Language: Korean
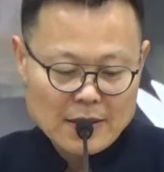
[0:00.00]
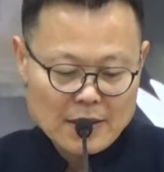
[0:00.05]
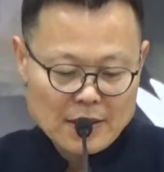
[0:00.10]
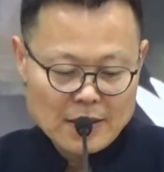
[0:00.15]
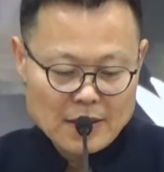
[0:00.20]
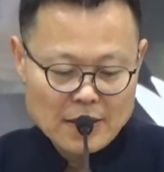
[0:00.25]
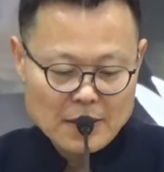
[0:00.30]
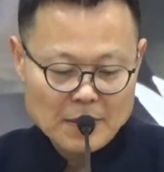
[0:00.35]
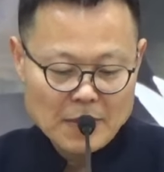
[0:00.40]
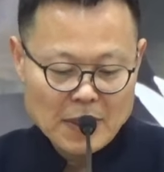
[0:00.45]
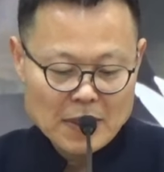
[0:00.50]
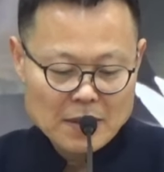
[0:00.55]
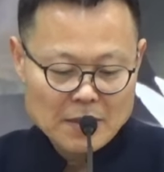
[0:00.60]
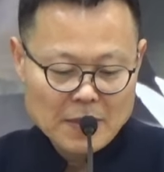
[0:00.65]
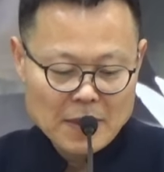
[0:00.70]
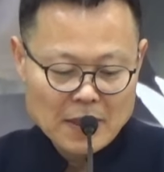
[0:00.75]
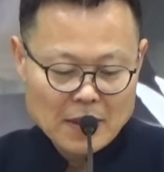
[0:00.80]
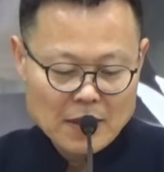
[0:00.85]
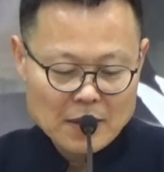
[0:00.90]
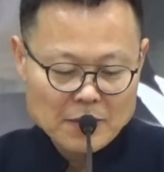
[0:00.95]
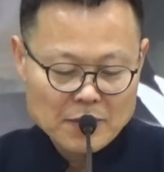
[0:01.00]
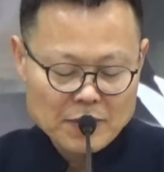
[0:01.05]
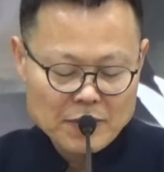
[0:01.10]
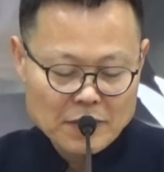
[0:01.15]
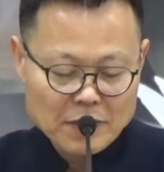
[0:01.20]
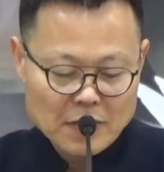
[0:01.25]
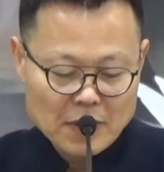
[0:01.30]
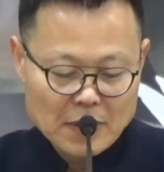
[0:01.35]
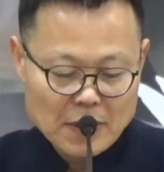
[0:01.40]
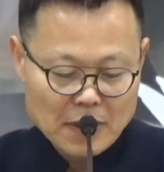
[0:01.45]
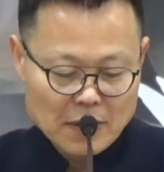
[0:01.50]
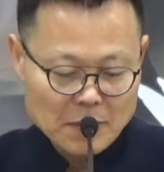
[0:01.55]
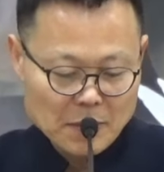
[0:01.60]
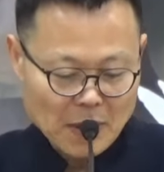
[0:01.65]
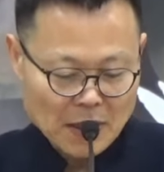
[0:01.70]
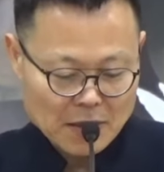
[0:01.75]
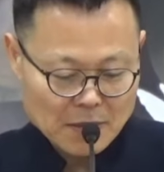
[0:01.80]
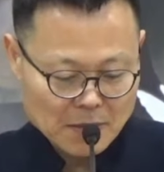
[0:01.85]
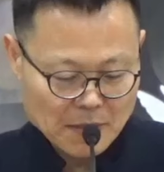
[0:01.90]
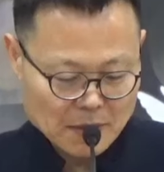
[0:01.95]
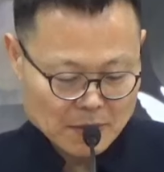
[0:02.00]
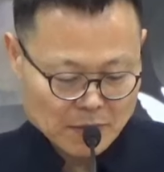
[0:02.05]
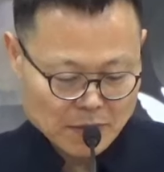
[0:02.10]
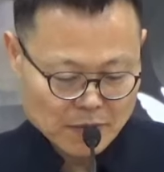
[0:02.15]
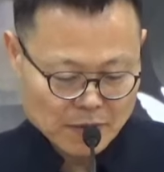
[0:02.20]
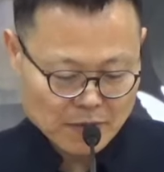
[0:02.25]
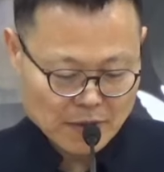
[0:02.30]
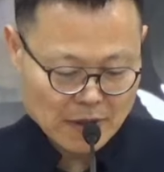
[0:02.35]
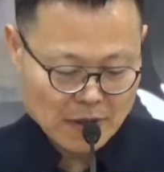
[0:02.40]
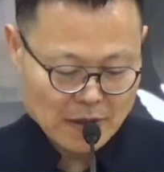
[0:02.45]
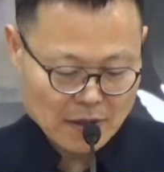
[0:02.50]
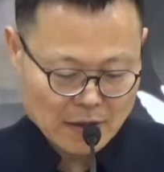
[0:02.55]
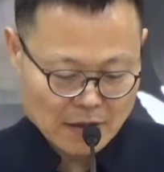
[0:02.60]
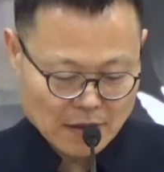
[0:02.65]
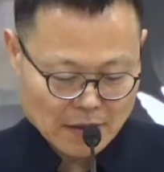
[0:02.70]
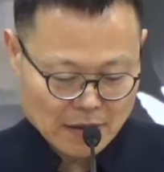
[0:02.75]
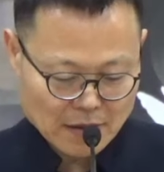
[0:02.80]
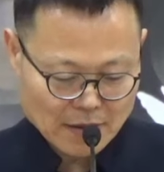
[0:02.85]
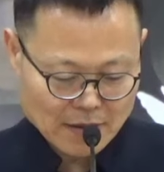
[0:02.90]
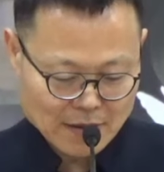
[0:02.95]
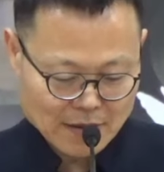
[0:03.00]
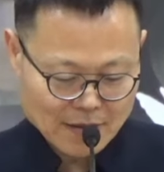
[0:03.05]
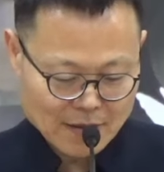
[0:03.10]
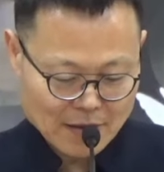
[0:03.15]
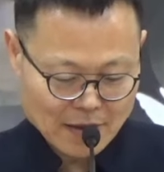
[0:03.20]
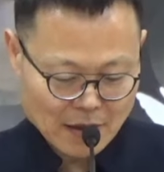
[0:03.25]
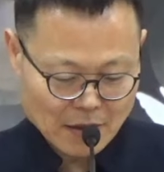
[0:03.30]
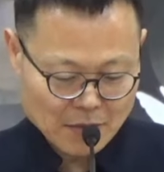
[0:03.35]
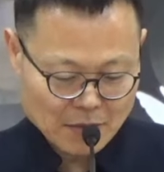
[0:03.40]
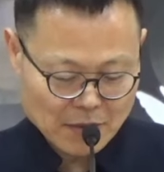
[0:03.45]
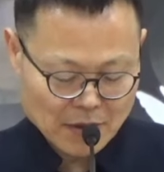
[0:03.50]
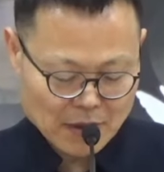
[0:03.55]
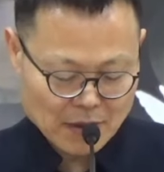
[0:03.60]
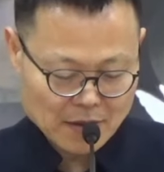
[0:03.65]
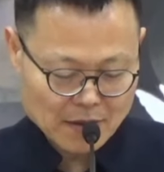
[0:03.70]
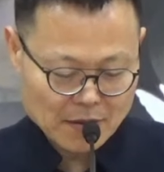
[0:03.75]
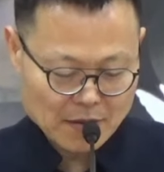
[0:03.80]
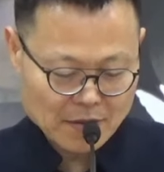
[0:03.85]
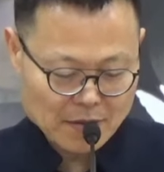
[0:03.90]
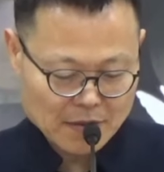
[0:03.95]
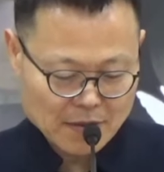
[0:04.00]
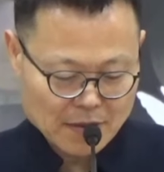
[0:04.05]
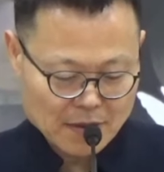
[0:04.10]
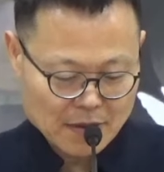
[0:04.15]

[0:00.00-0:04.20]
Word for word: 예, 마지막에 문수가 아, 마지막 문수가 얘기한 게 나오네요.